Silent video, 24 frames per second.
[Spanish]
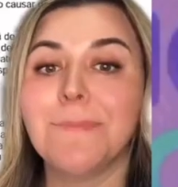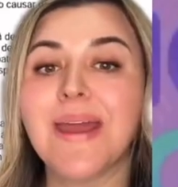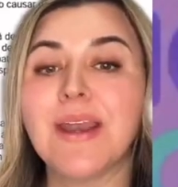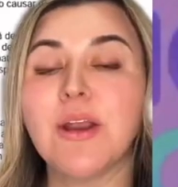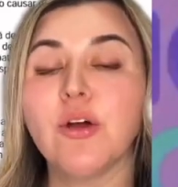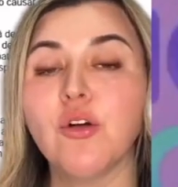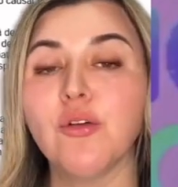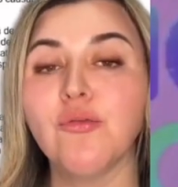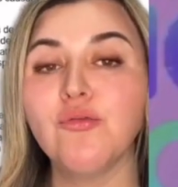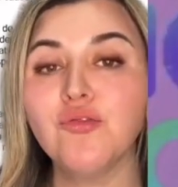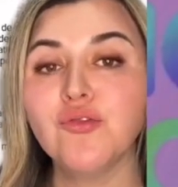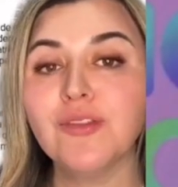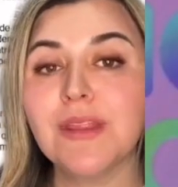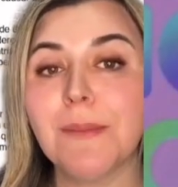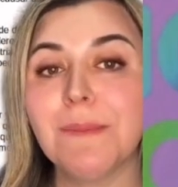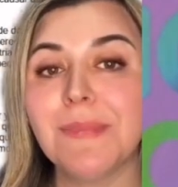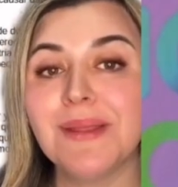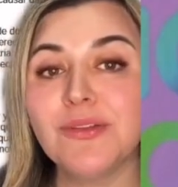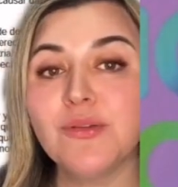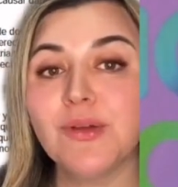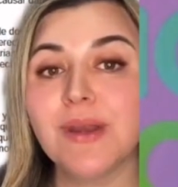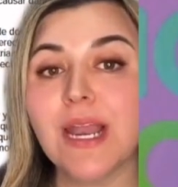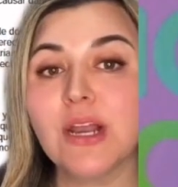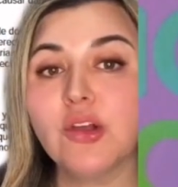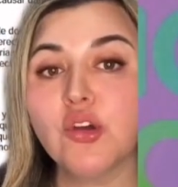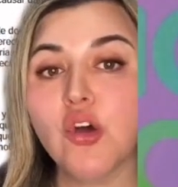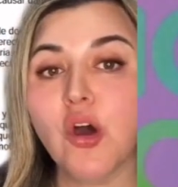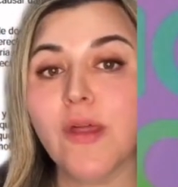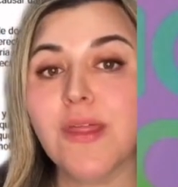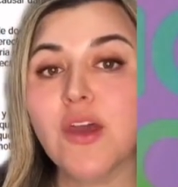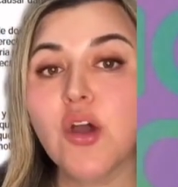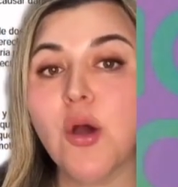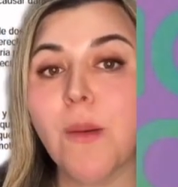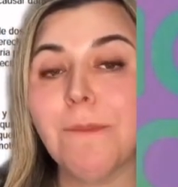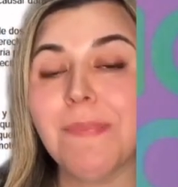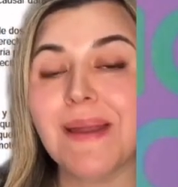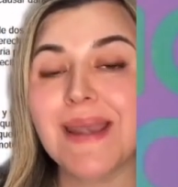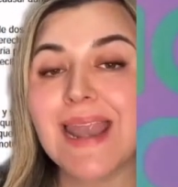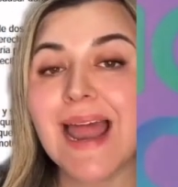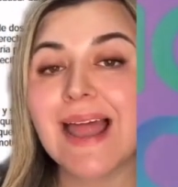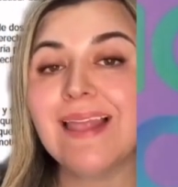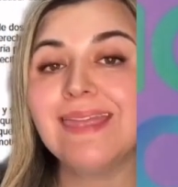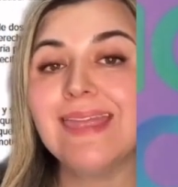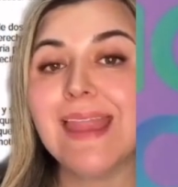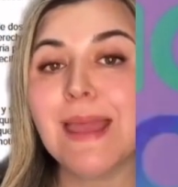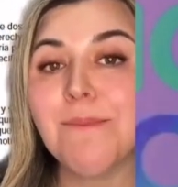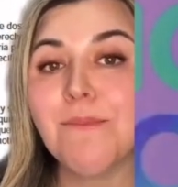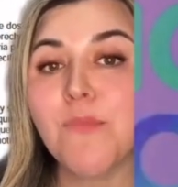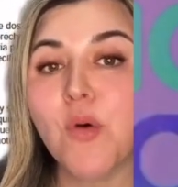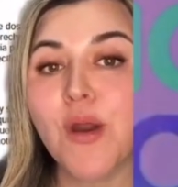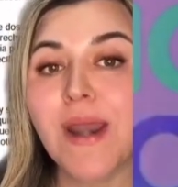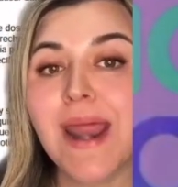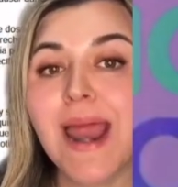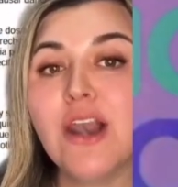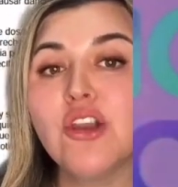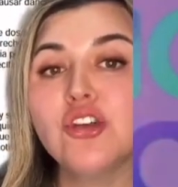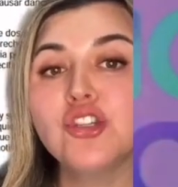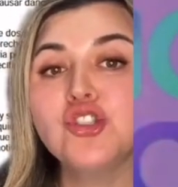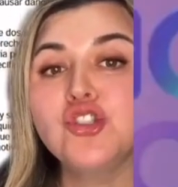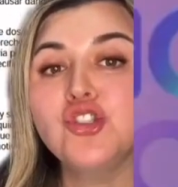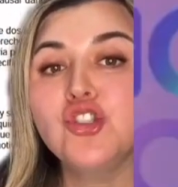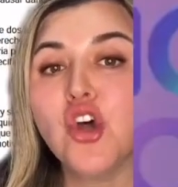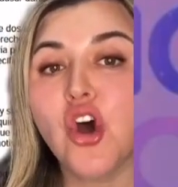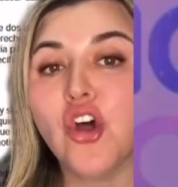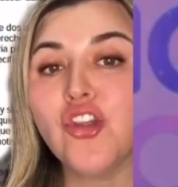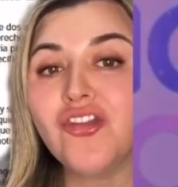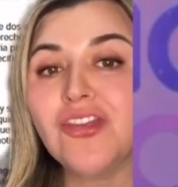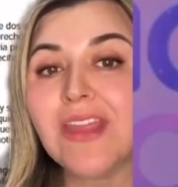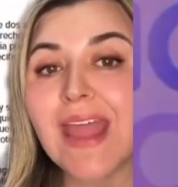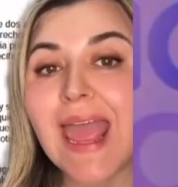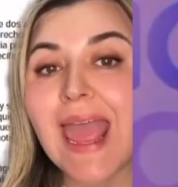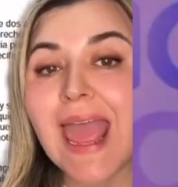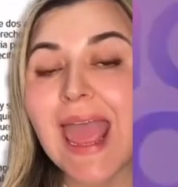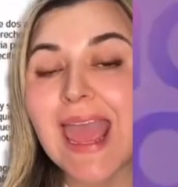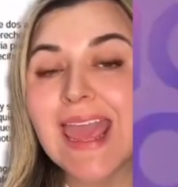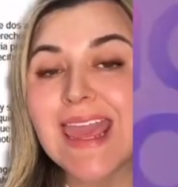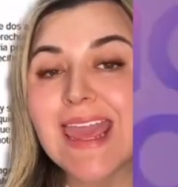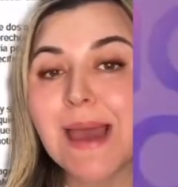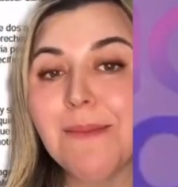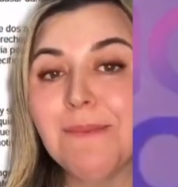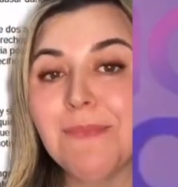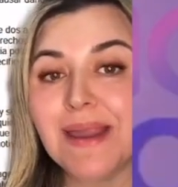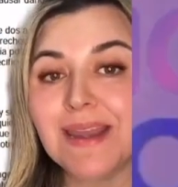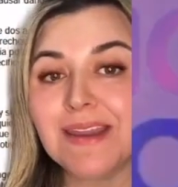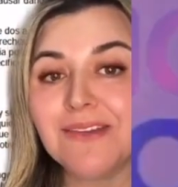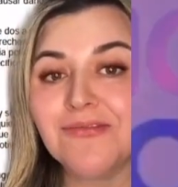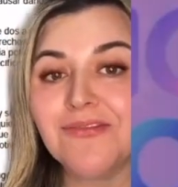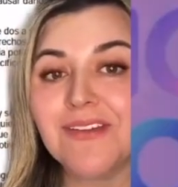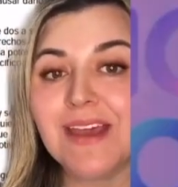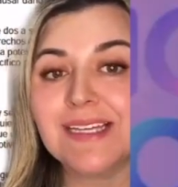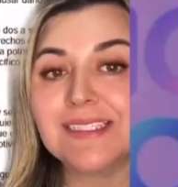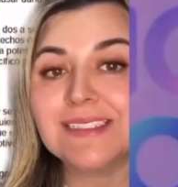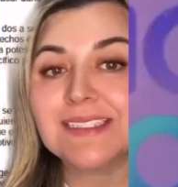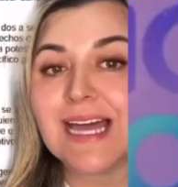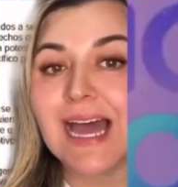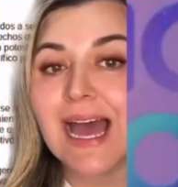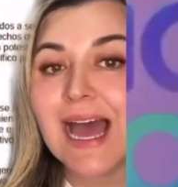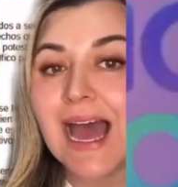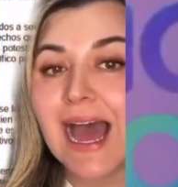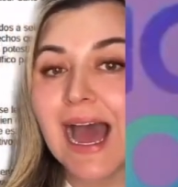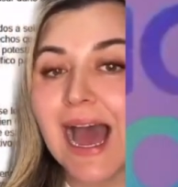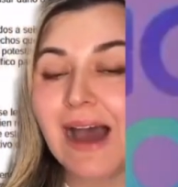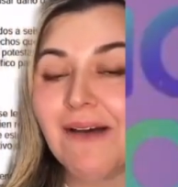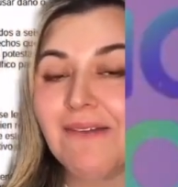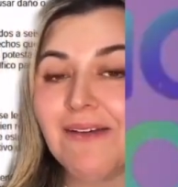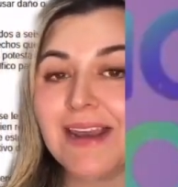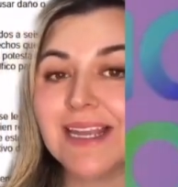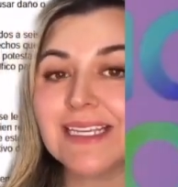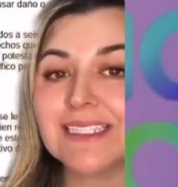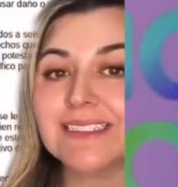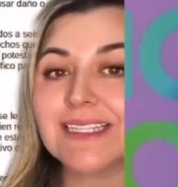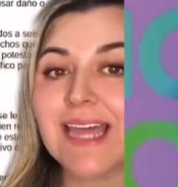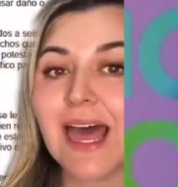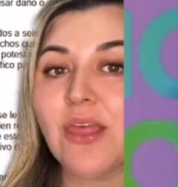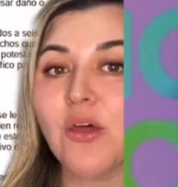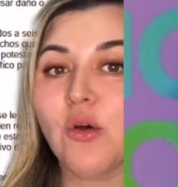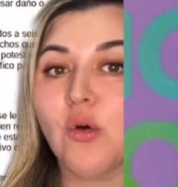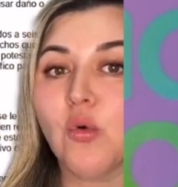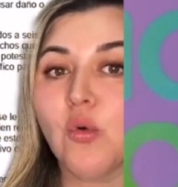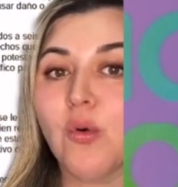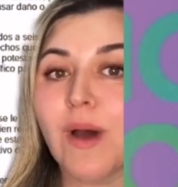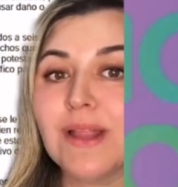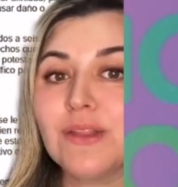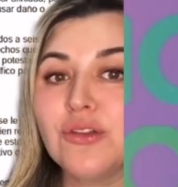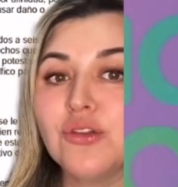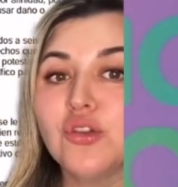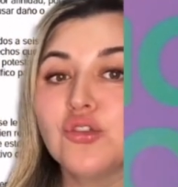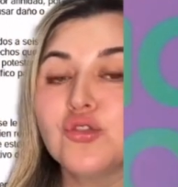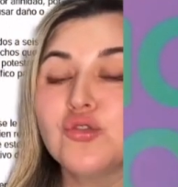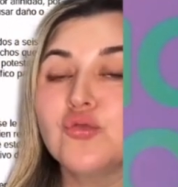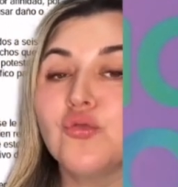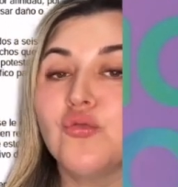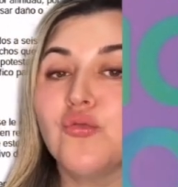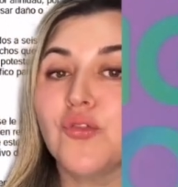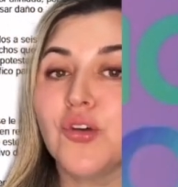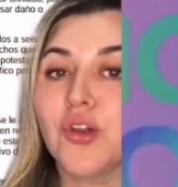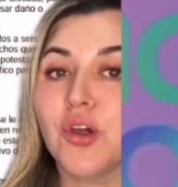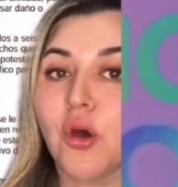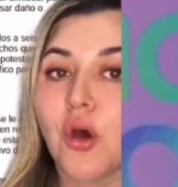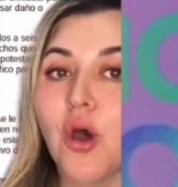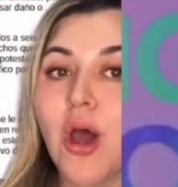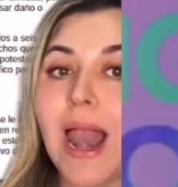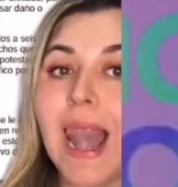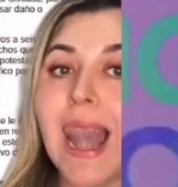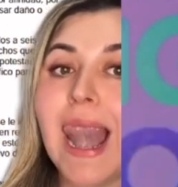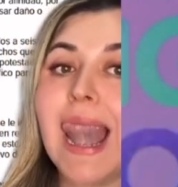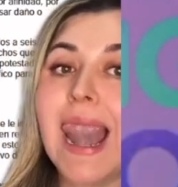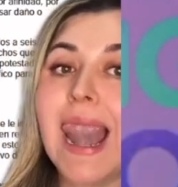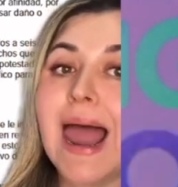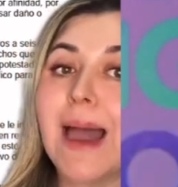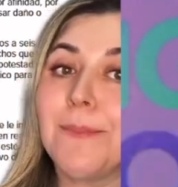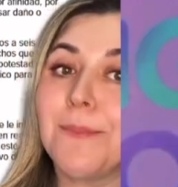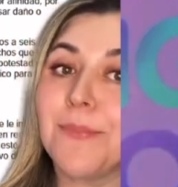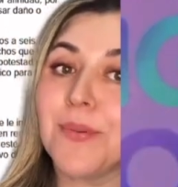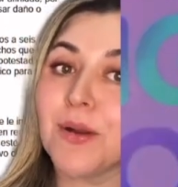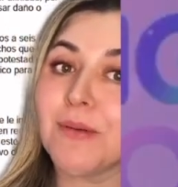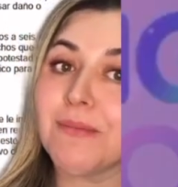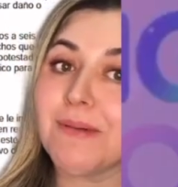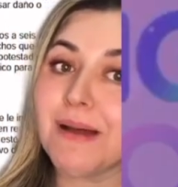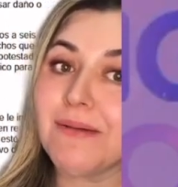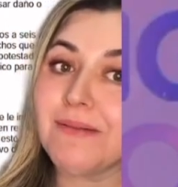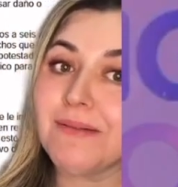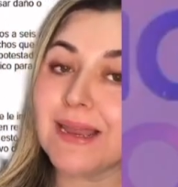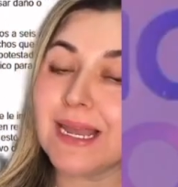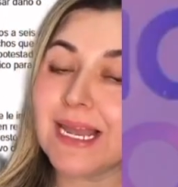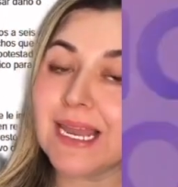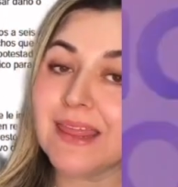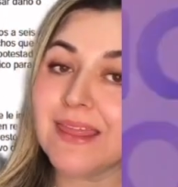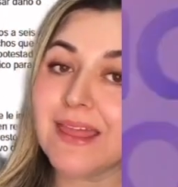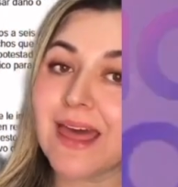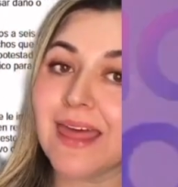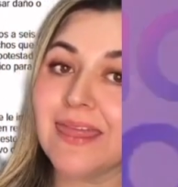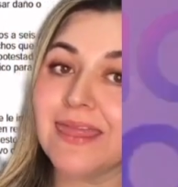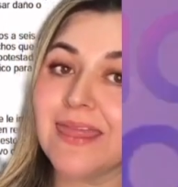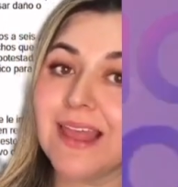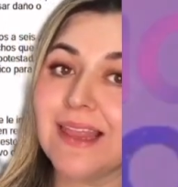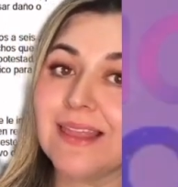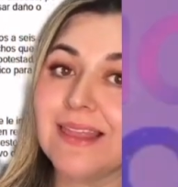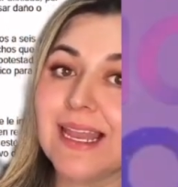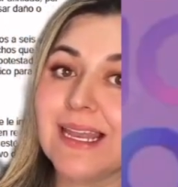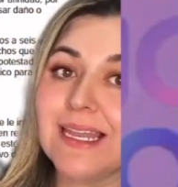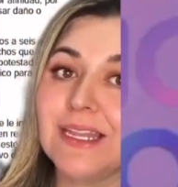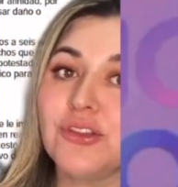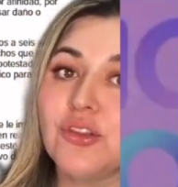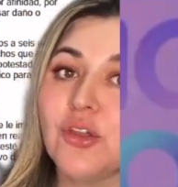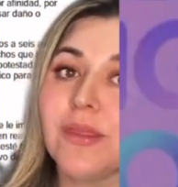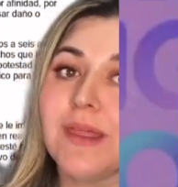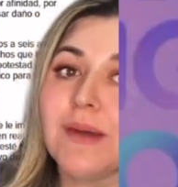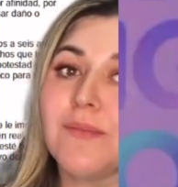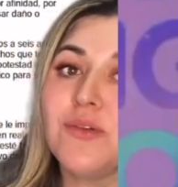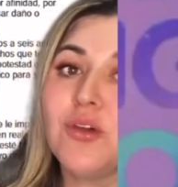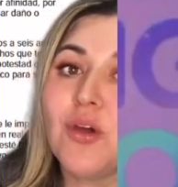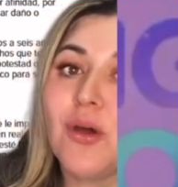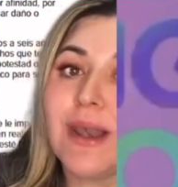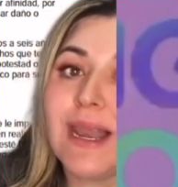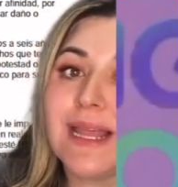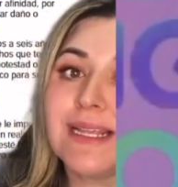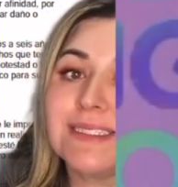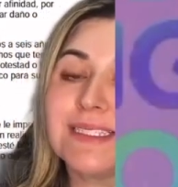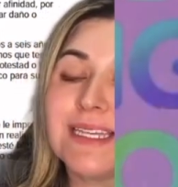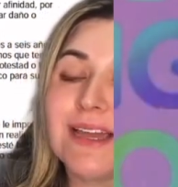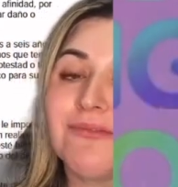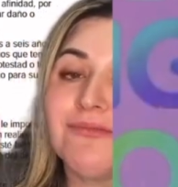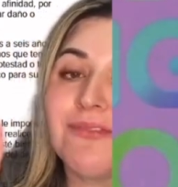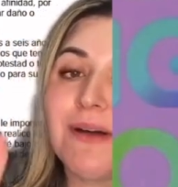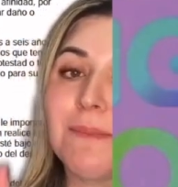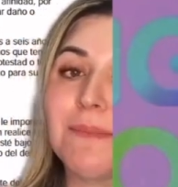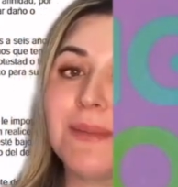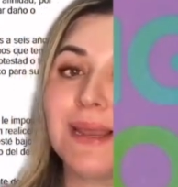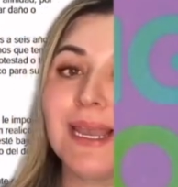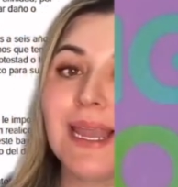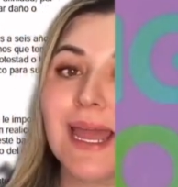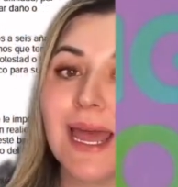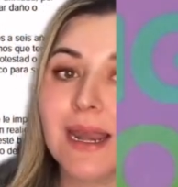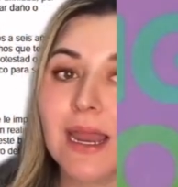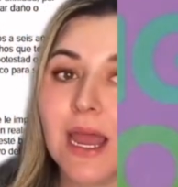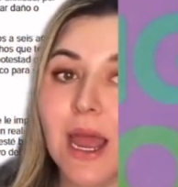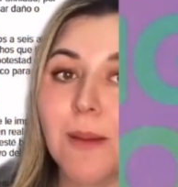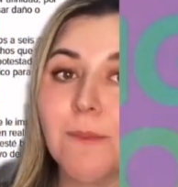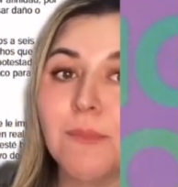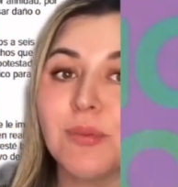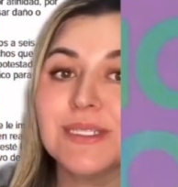pero con fundamento en el Código Penal de Morelos, donde ella manifiesta haber estado cuando sufrió la probabilidad del delito de violencia familiar,